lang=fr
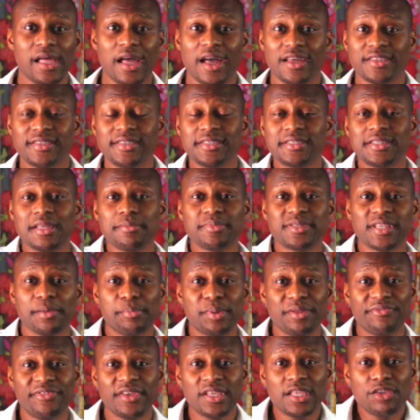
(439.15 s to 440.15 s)
un système
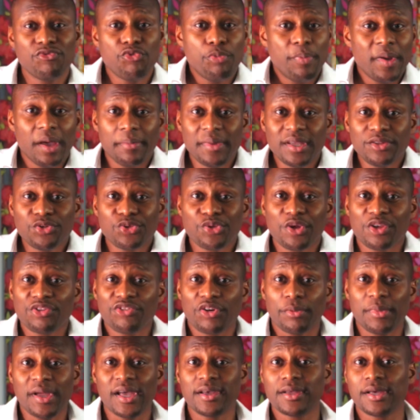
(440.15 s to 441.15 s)
simplifié qui vous permet de
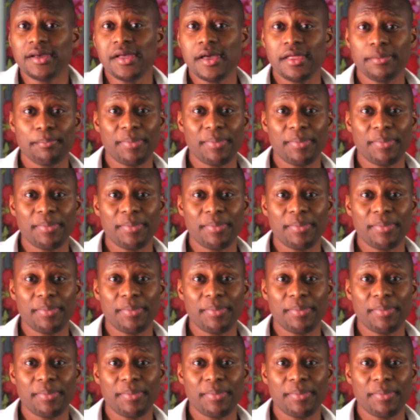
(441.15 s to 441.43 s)
transformer un